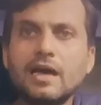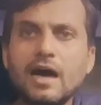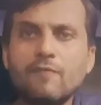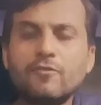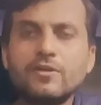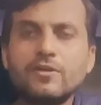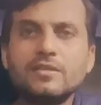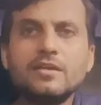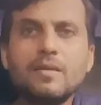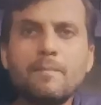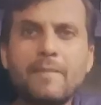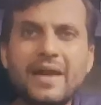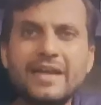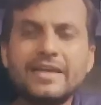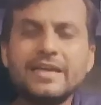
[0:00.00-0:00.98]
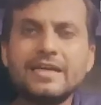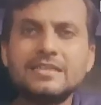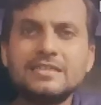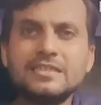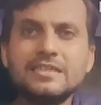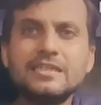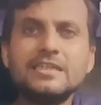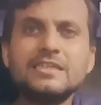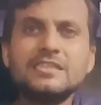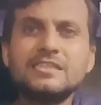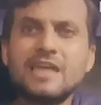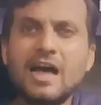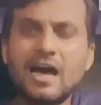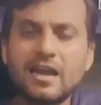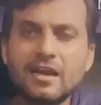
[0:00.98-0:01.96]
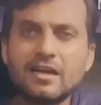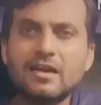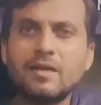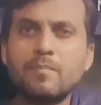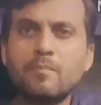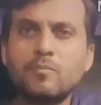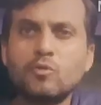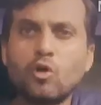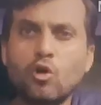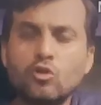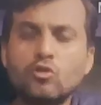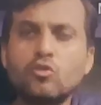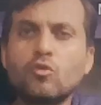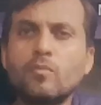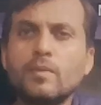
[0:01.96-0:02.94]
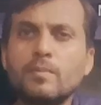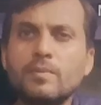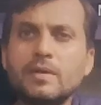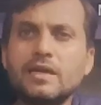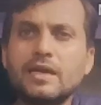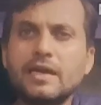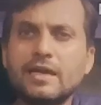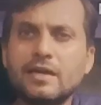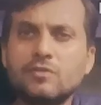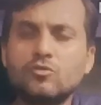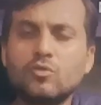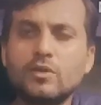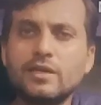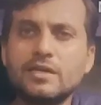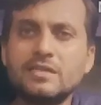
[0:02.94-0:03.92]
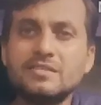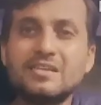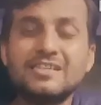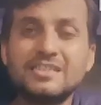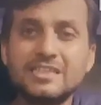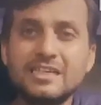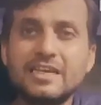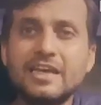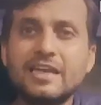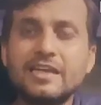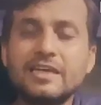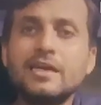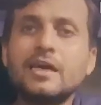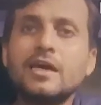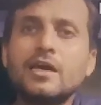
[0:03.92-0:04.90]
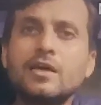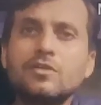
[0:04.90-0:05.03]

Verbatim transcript: आफरीदी ने बैटिंग अच्छी की सहारा कप टोरंटो में भी एक दो इनिंग्स अच्छी खेली